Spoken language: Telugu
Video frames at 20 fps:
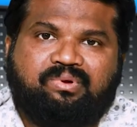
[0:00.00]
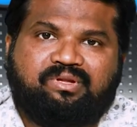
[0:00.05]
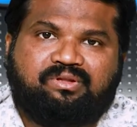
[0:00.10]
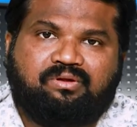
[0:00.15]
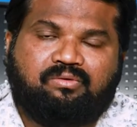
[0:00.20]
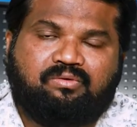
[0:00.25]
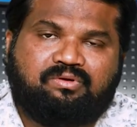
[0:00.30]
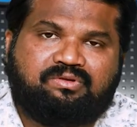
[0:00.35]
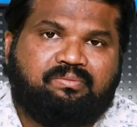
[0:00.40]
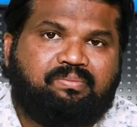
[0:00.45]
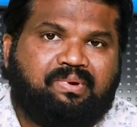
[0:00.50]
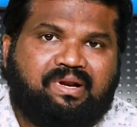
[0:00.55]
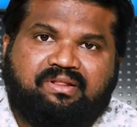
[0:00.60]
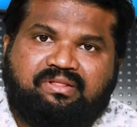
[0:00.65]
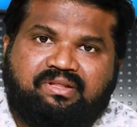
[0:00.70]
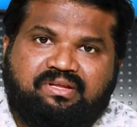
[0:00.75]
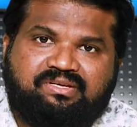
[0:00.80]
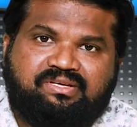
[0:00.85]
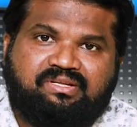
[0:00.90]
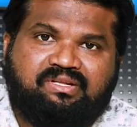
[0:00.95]
సభ్యత్వం కోసం
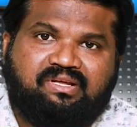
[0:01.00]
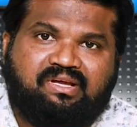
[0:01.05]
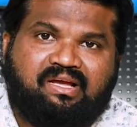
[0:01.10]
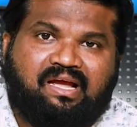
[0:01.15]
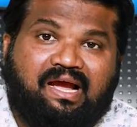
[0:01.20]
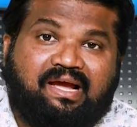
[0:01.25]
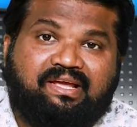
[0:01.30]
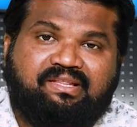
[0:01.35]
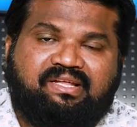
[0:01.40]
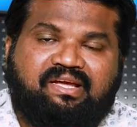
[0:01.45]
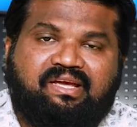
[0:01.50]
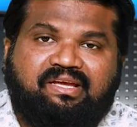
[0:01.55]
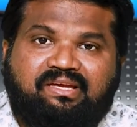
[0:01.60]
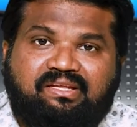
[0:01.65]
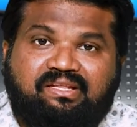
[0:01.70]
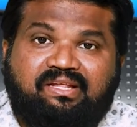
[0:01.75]
ప్రయత్నించింది అయితే